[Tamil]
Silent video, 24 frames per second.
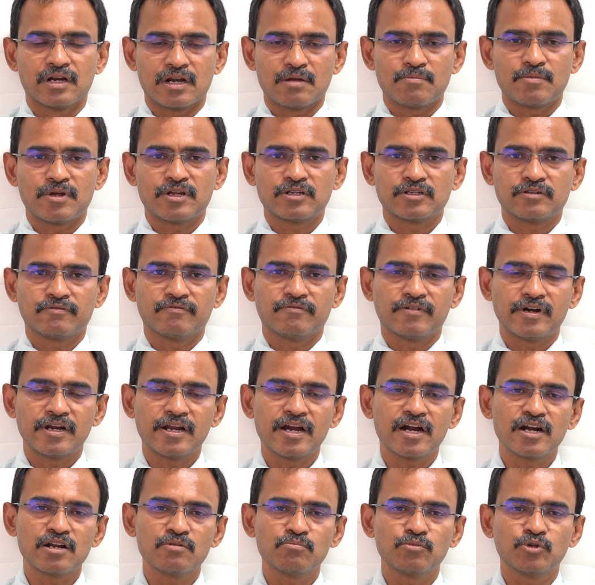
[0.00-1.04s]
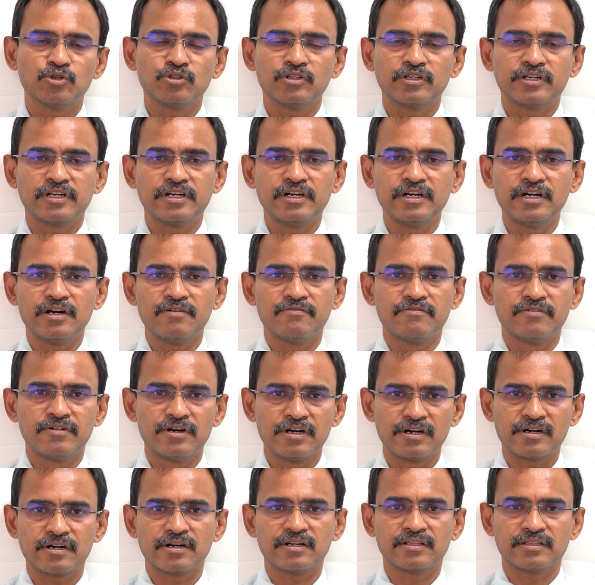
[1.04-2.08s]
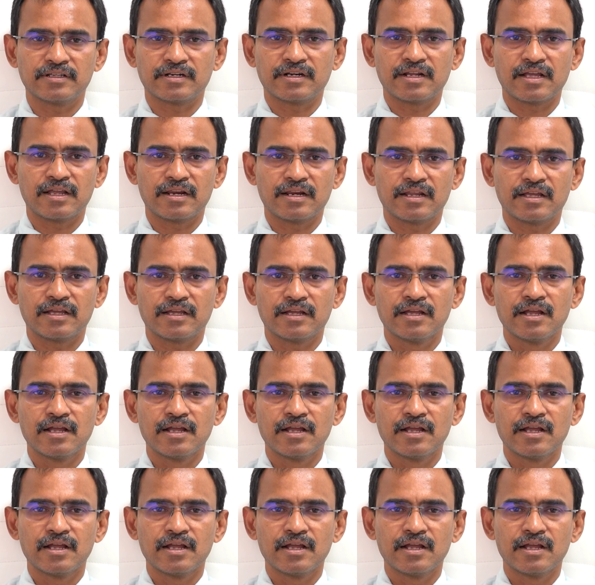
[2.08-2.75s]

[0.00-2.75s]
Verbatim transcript: நம்ம விளையாடும் போது கீழே விழுறதுனால